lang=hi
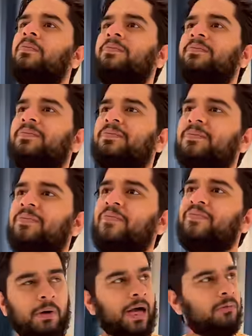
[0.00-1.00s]
सात
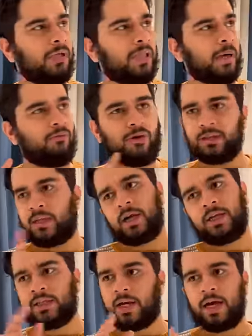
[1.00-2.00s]
मिनट बाद मतलब वन
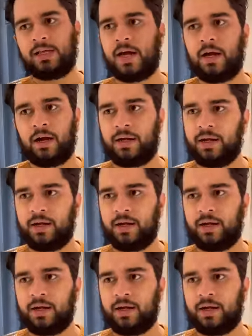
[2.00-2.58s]
थर्टी तक आ जाएगा ठीक